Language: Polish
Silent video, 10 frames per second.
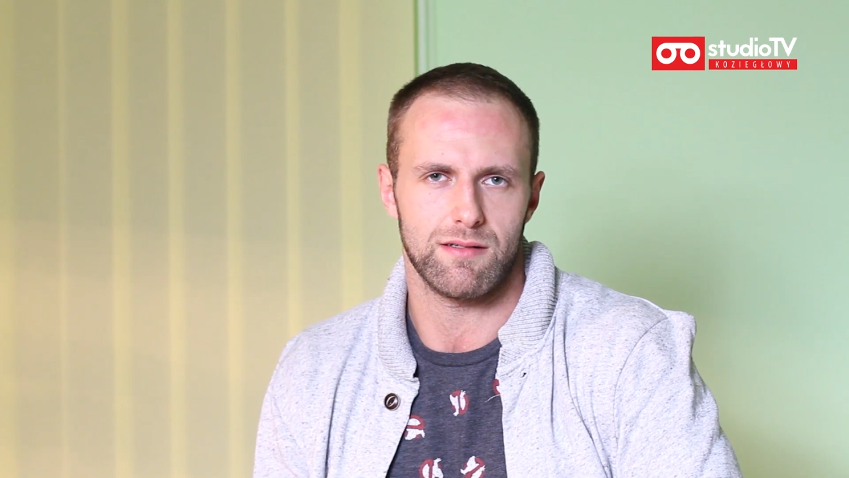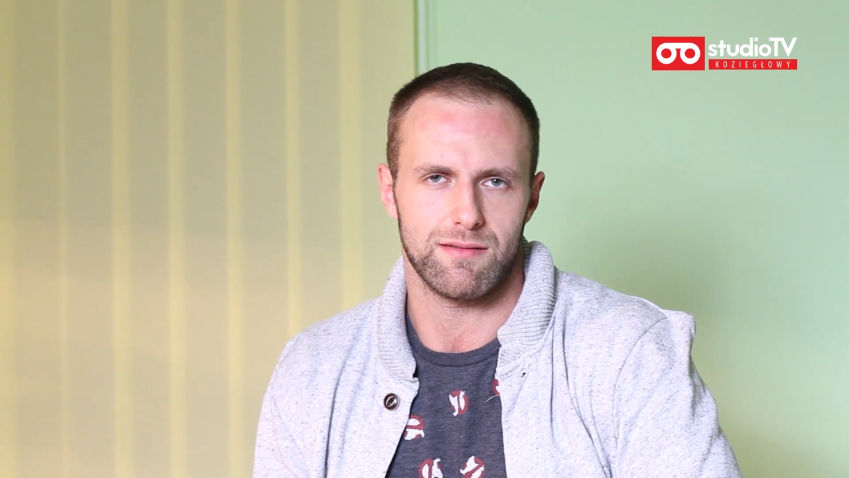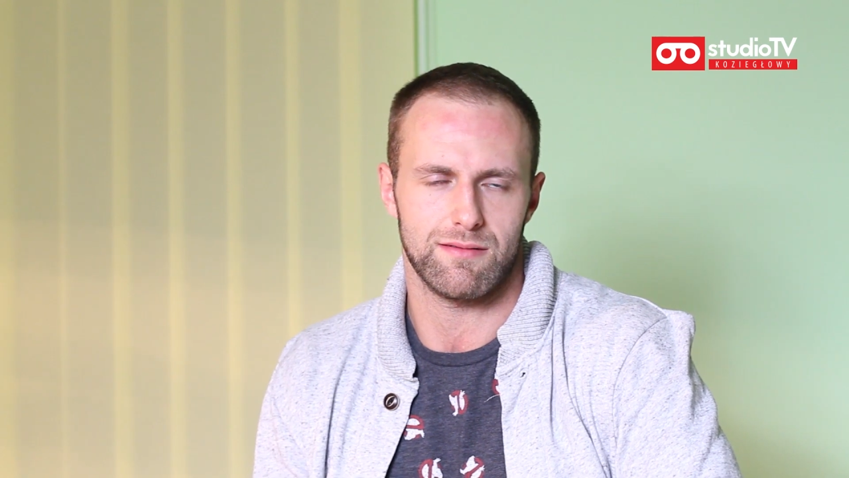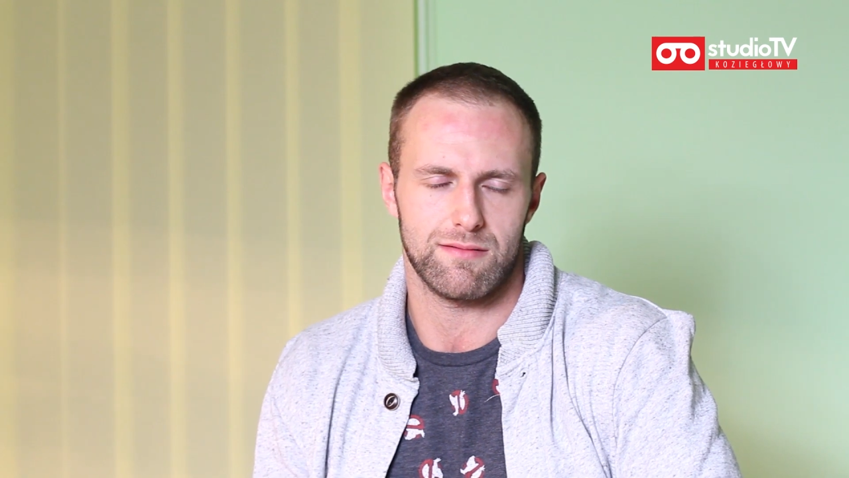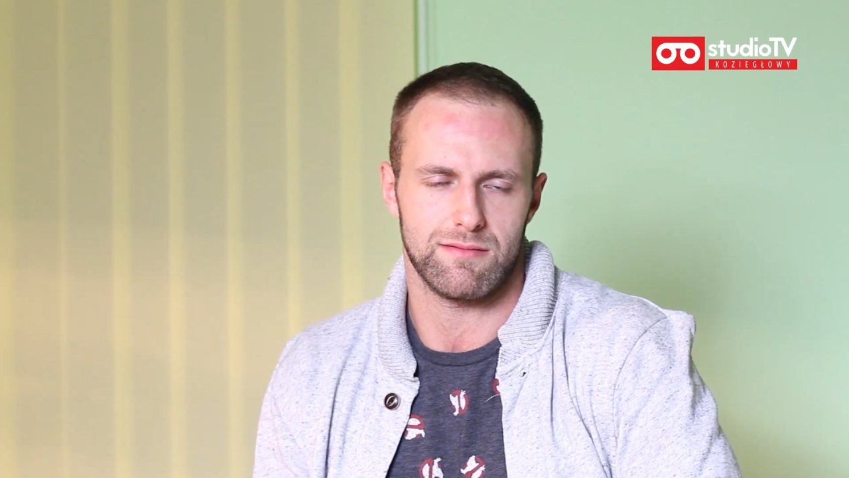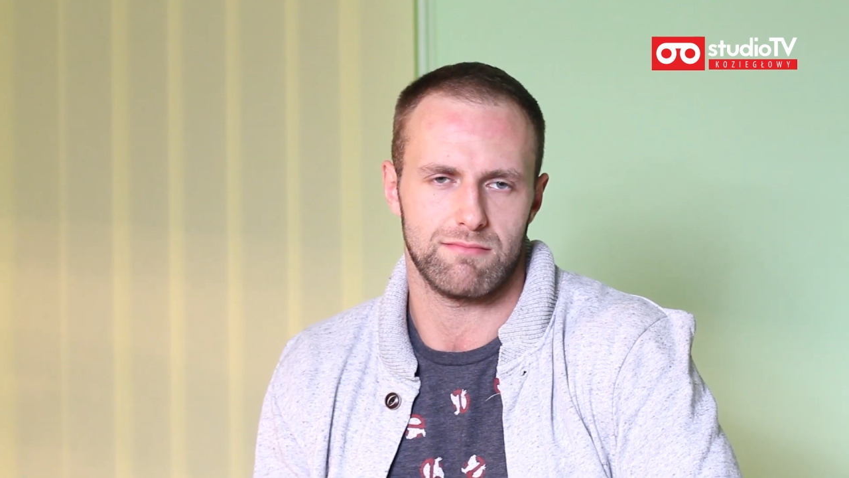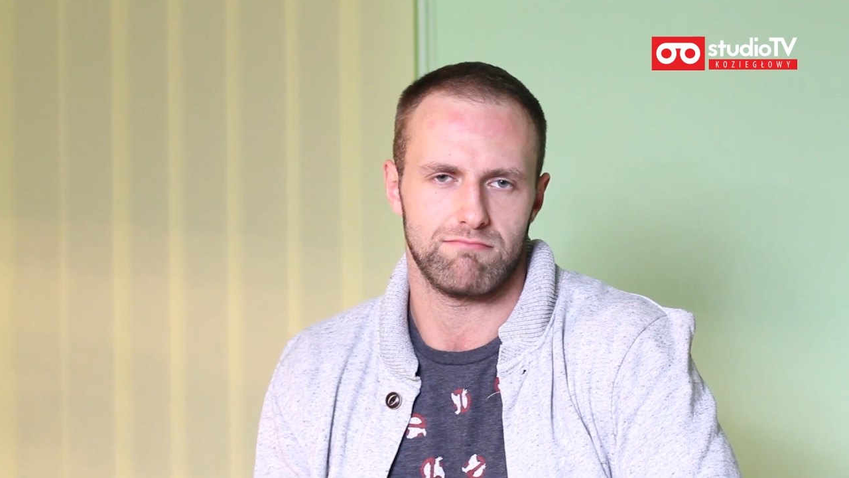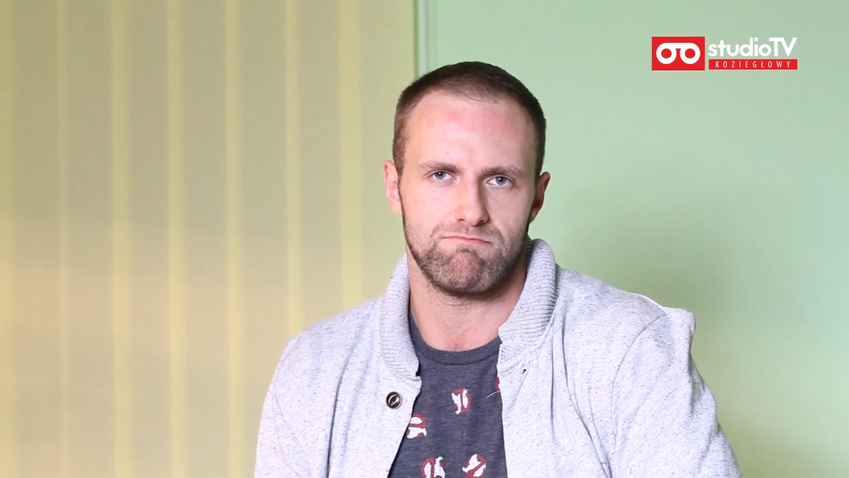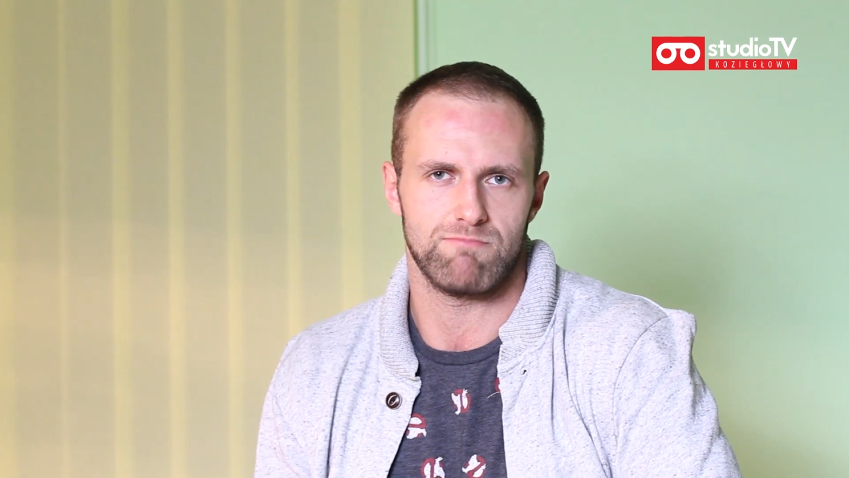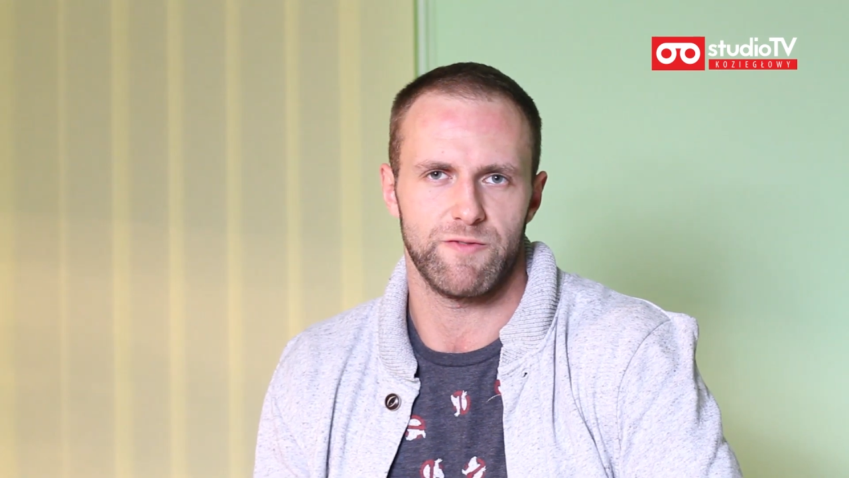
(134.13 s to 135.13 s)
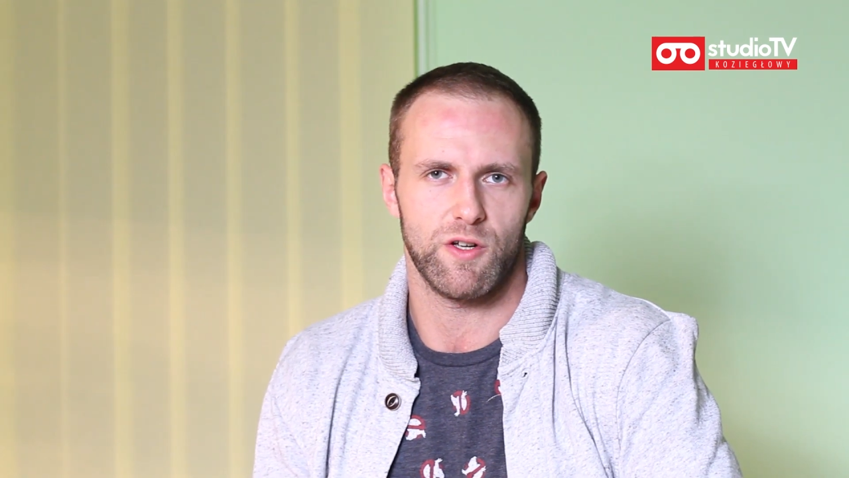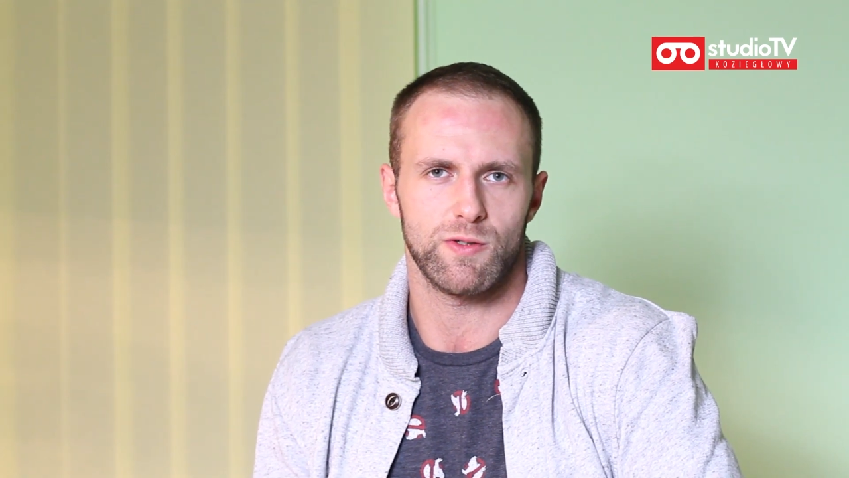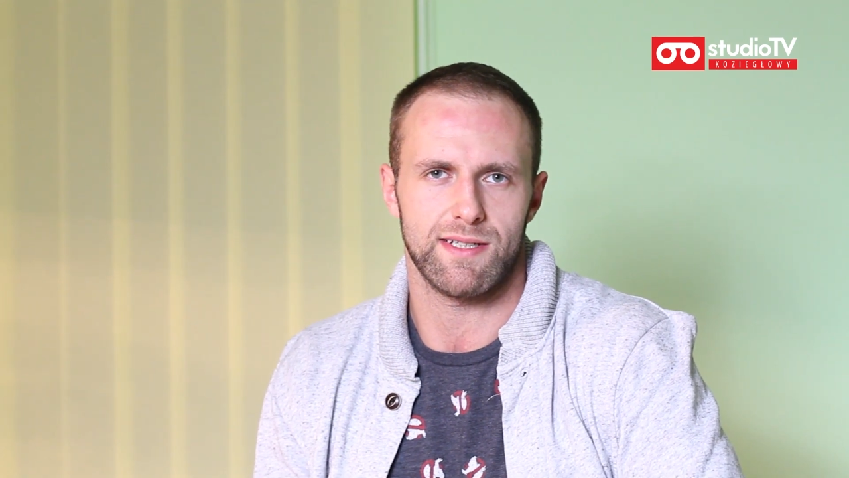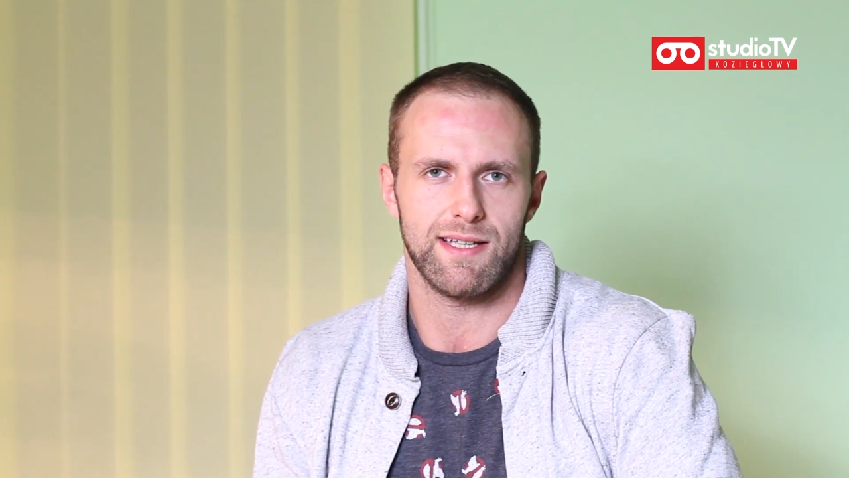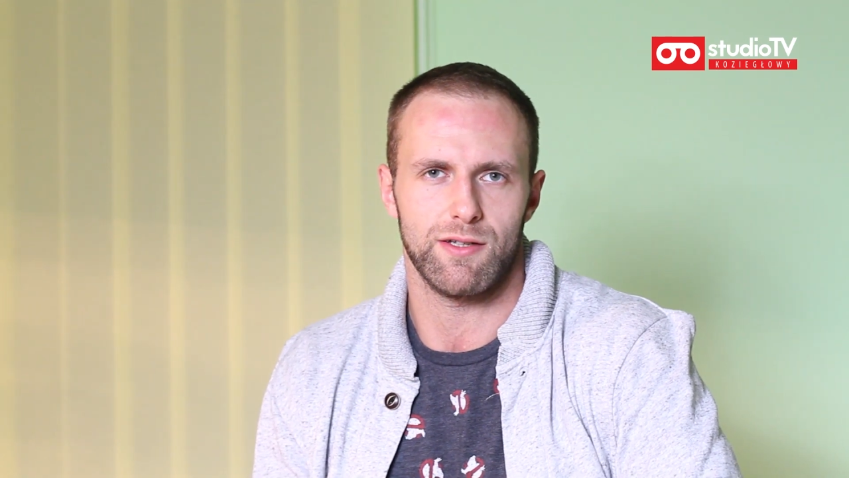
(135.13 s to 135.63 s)
e,
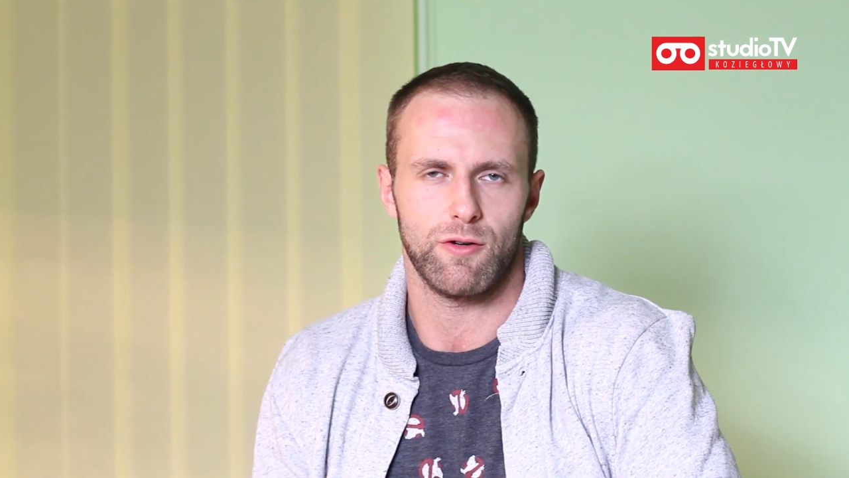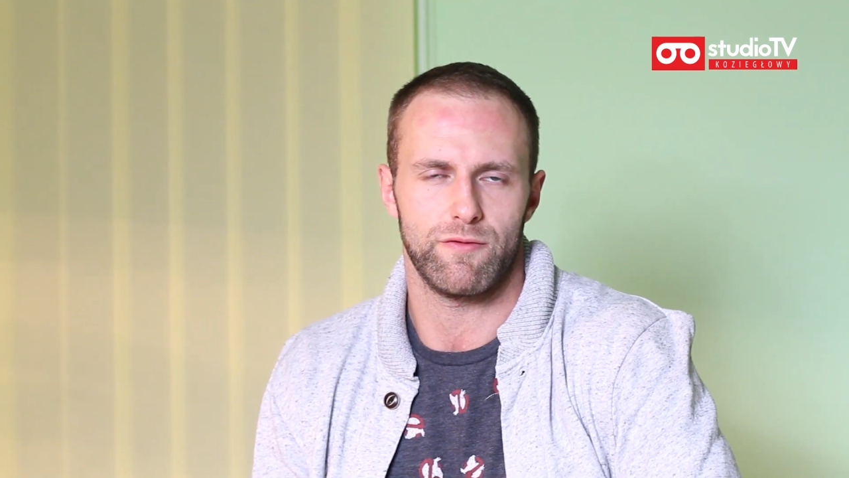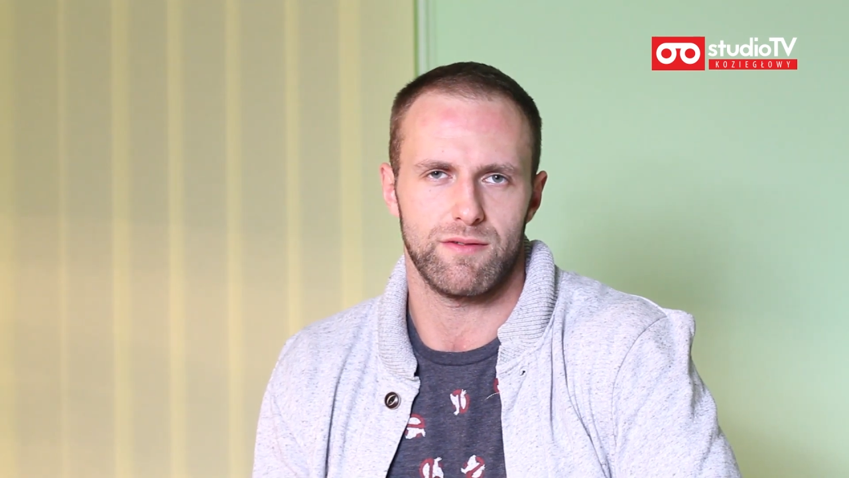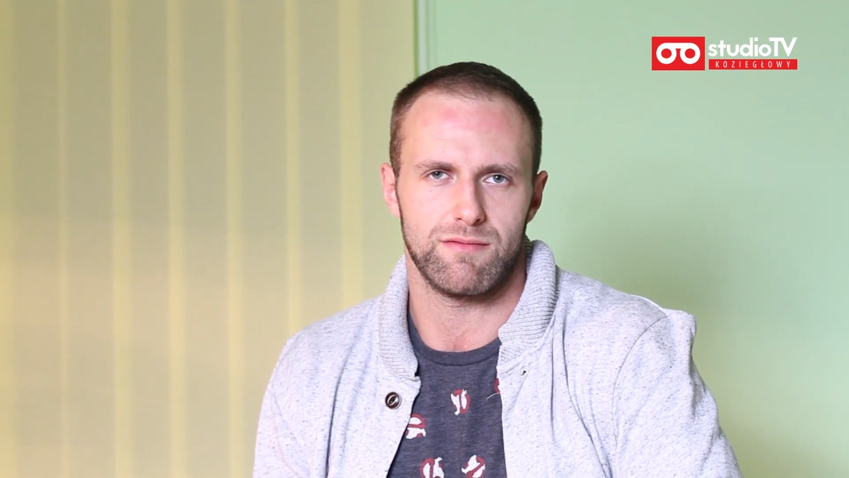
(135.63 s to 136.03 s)
wielozadaniowy